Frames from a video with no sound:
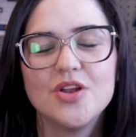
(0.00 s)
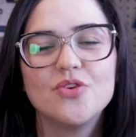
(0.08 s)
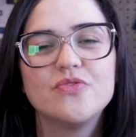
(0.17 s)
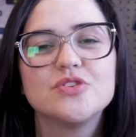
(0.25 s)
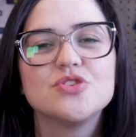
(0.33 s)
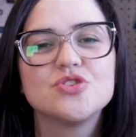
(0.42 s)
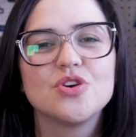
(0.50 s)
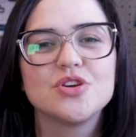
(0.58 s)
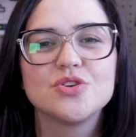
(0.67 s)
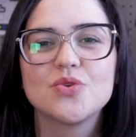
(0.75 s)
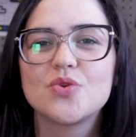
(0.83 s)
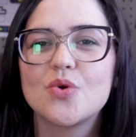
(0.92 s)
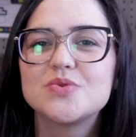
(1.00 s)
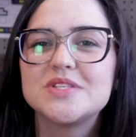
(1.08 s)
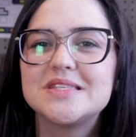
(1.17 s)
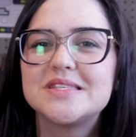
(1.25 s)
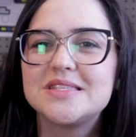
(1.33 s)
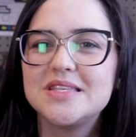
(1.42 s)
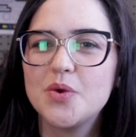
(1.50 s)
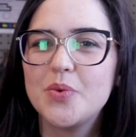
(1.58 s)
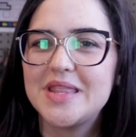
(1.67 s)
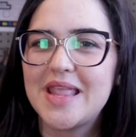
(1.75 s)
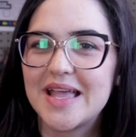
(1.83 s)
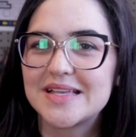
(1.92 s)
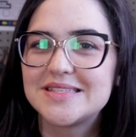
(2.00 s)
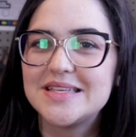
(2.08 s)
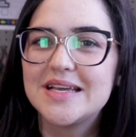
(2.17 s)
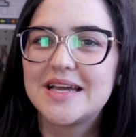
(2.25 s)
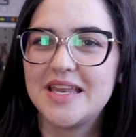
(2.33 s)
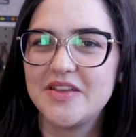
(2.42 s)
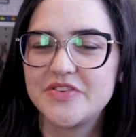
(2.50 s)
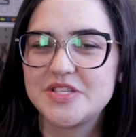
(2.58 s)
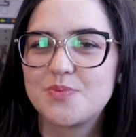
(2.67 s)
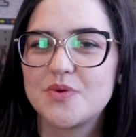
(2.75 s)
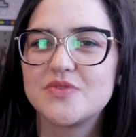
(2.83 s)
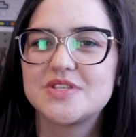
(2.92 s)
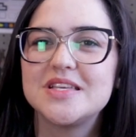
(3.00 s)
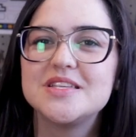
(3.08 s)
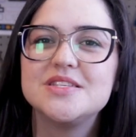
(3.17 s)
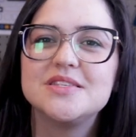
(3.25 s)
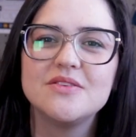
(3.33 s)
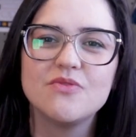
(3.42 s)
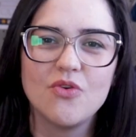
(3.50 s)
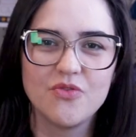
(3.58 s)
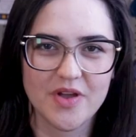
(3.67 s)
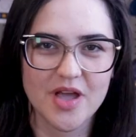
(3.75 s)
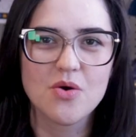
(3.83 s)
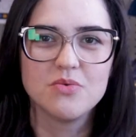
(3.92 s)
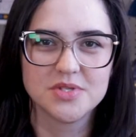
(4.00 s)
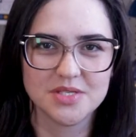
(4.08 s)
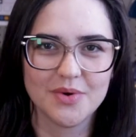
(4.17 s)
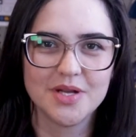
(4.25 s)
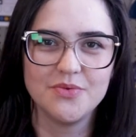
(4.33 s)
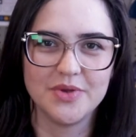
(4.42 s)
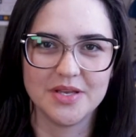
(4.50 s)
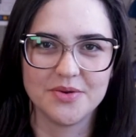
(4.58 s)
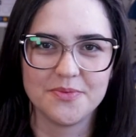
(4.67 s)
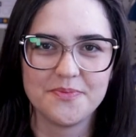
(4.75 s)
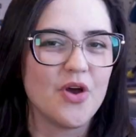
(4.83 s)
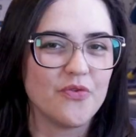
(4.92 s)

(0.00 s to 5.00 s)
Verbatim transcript: No vídeo de hoje eu trouxe 5 ideias incríveis para você desenvolver com o seu Arduino.